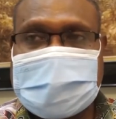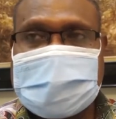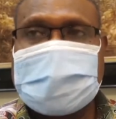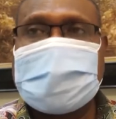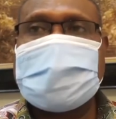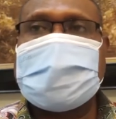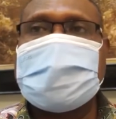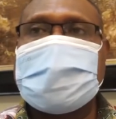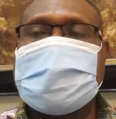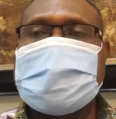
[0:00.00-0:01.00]
itu
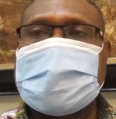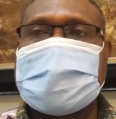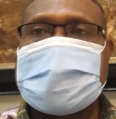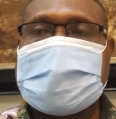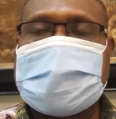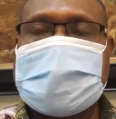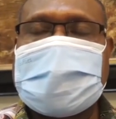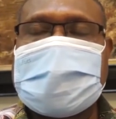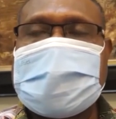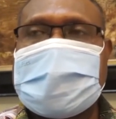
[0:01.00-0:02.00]

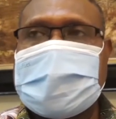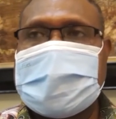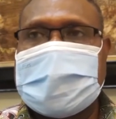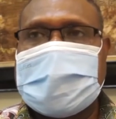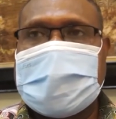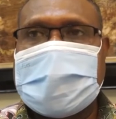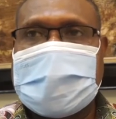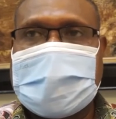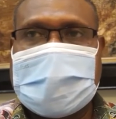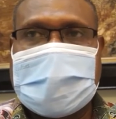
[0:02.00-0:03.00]
memiliki
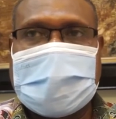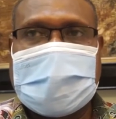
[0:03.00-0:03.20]
uh,